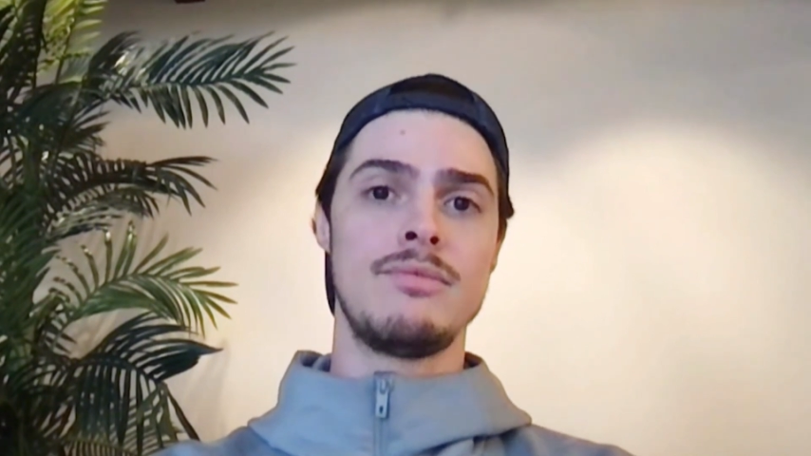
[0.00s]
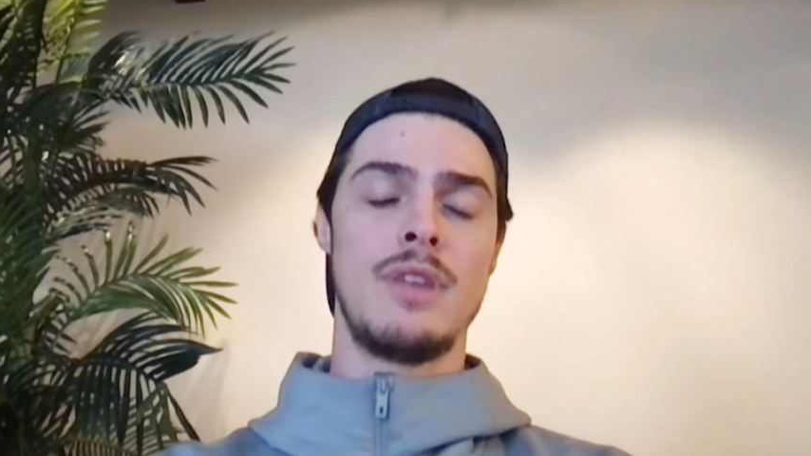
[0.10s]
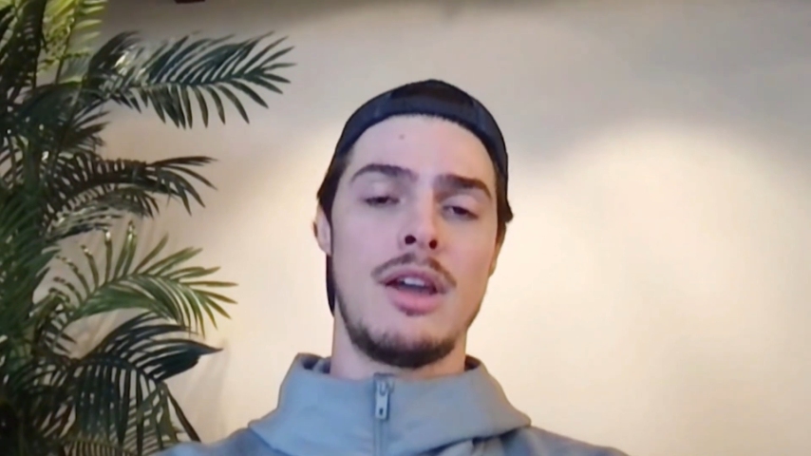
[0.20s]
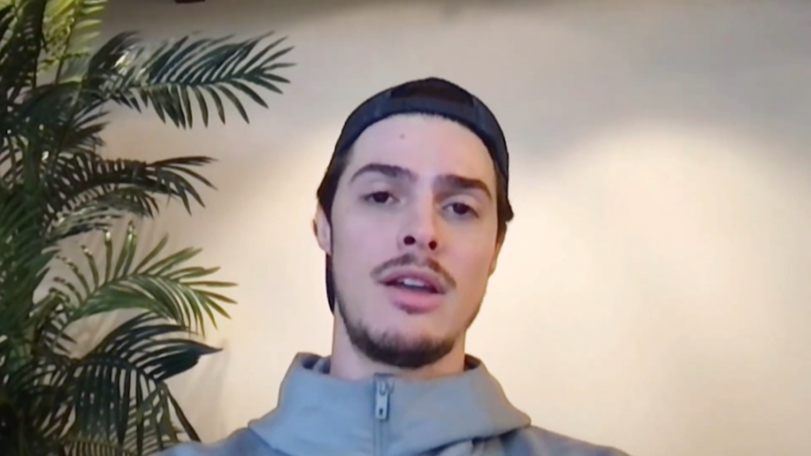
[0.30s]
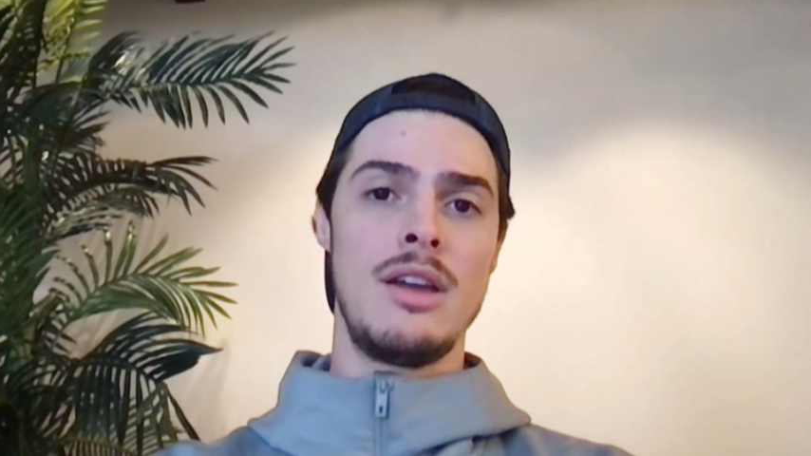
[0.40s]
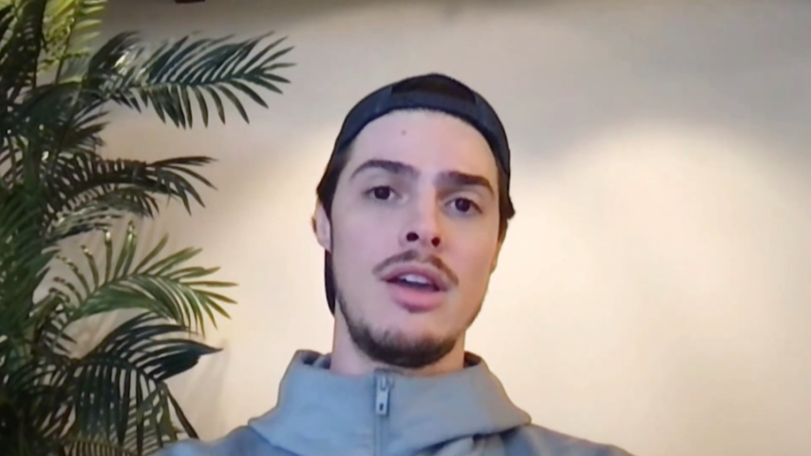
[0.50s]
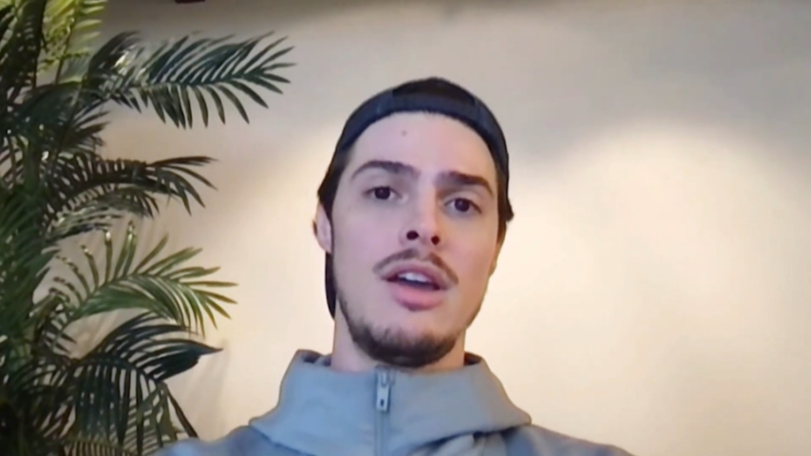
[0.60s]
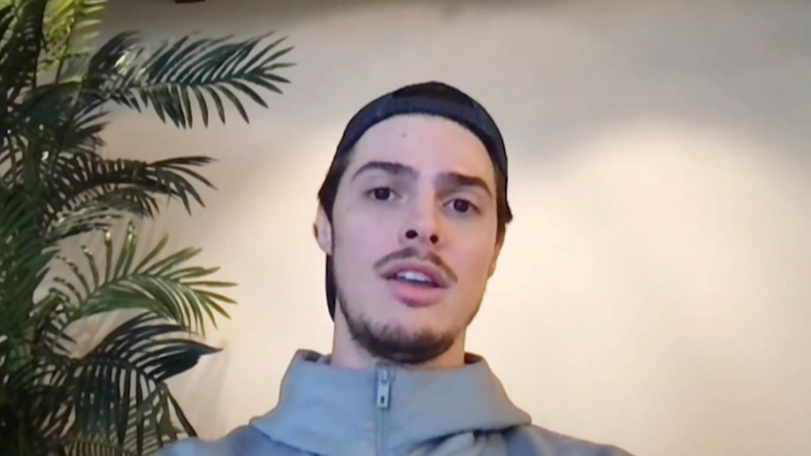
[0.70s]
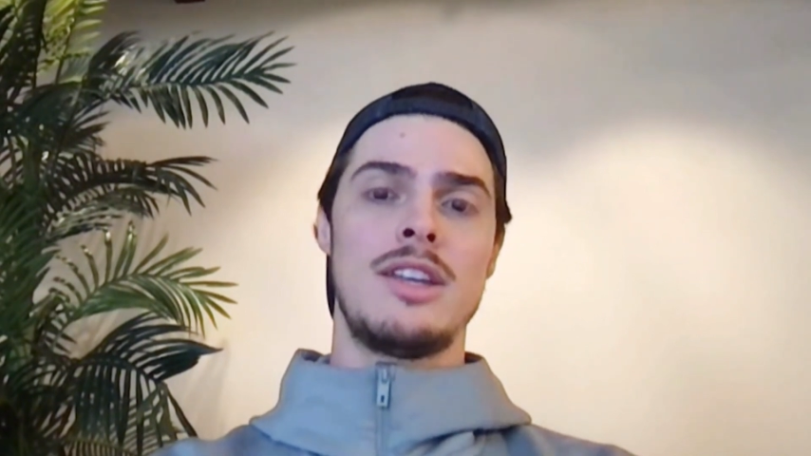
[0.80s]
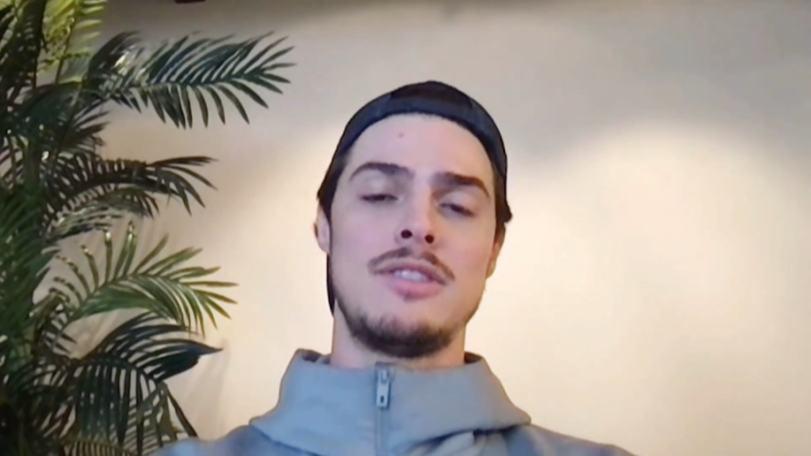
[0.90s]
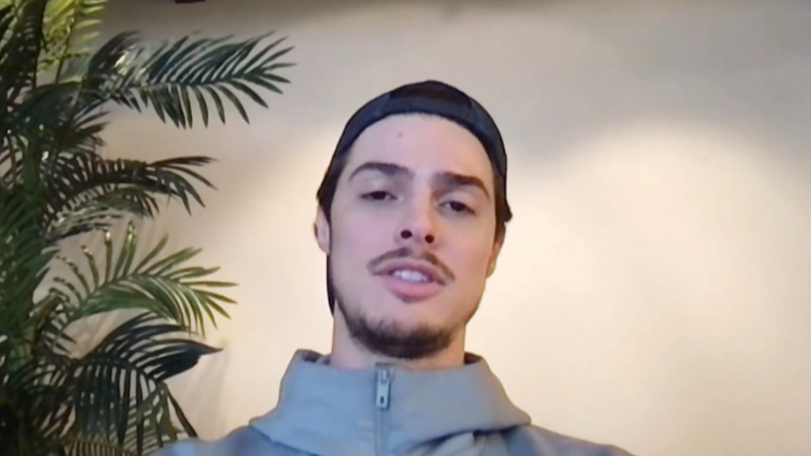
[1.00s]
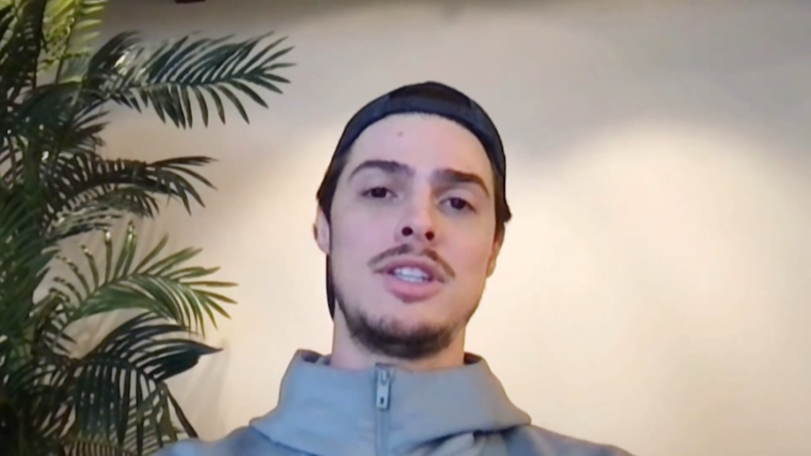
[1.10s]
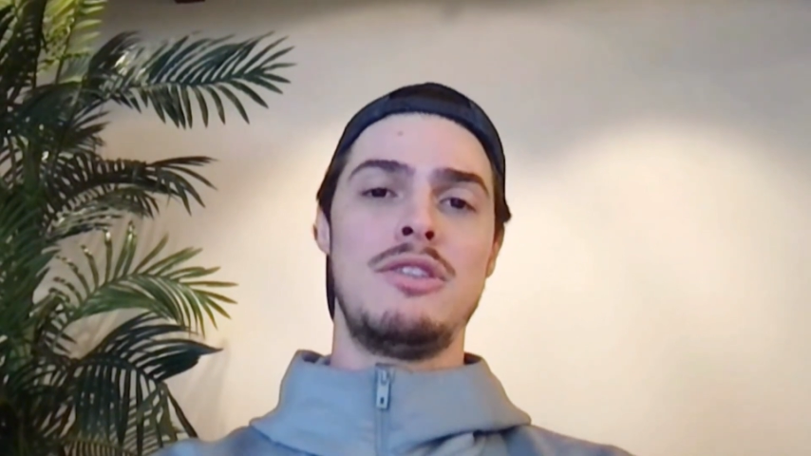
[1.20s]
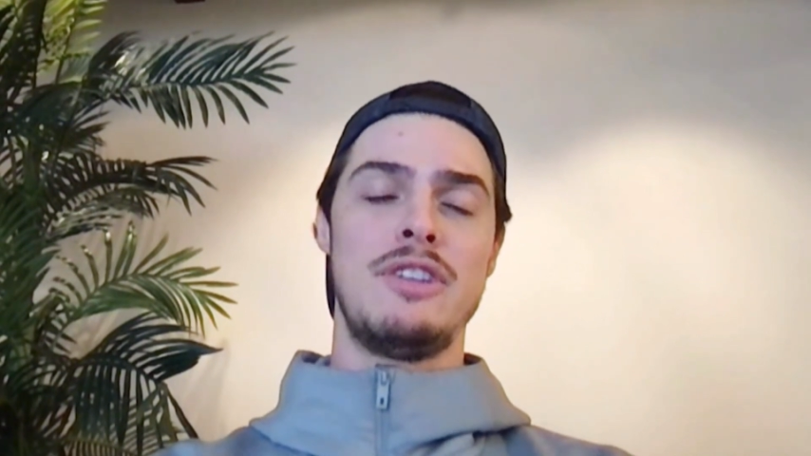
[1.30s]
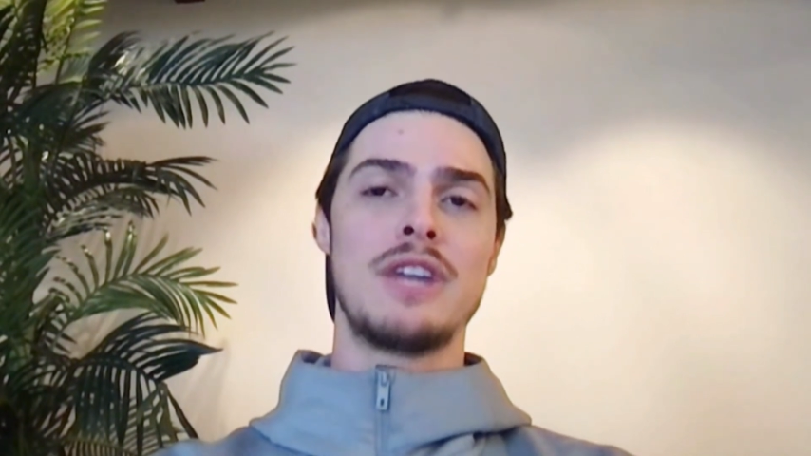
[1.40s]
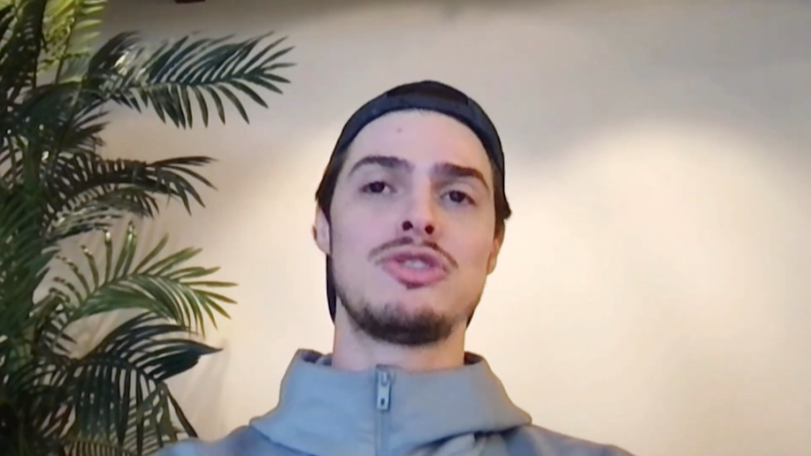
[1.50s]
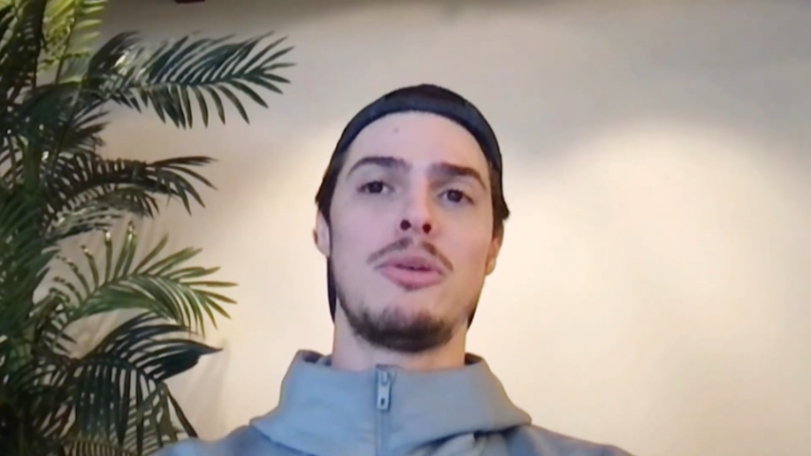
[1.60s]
né? Que às vezes a gente fica